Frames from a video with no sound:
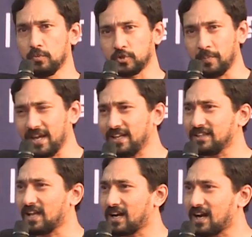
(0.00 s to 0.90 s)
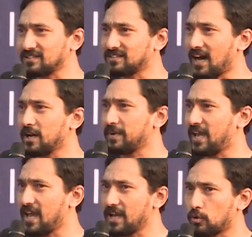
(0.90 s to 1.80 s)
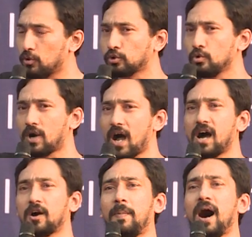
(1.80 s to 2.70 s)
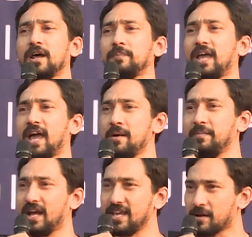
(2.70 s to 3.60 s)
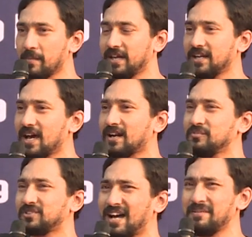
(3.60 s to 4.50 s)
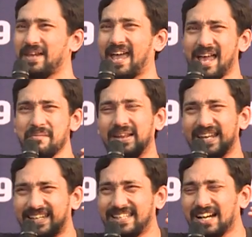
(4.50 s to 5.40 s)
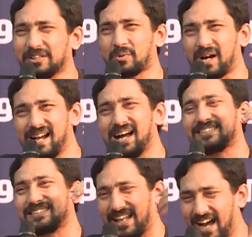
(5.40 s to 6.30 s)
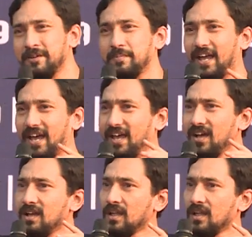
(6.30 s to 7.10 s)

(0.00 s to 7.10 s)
मुझ में गीता का सार भी है एक उर्दू का अखबार भी है मेरा एक महीना रमज़ान भी है मैंने किया तो गंगा स्नान भी है